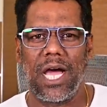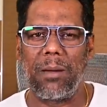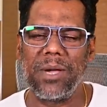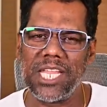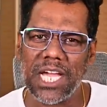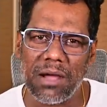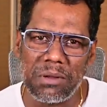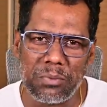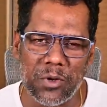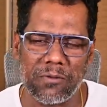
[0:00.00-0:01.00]

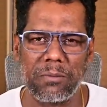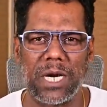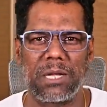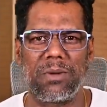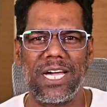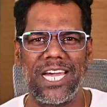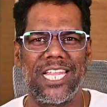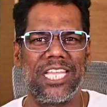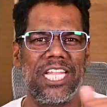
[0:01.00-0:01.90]
அமெரிக்காவின் போர் விமானமா அல்லது